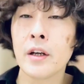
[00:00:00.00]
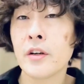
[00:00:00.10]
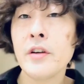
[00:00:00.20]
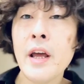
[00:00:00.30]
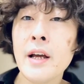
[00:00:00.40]

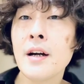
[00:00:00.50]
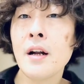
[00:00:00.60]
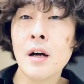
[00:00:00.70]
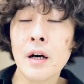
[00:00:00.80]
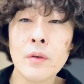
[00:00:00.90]

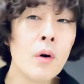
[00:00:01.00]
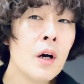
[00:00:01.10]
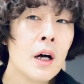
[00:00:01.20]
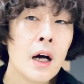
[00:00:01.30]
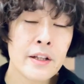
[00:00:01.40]
グレーカラーの
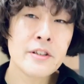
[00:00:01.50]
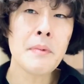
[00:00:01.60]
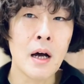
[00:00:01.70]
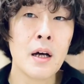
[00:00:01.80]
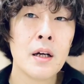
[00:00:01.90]
はち
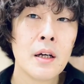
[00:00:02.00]
ばん、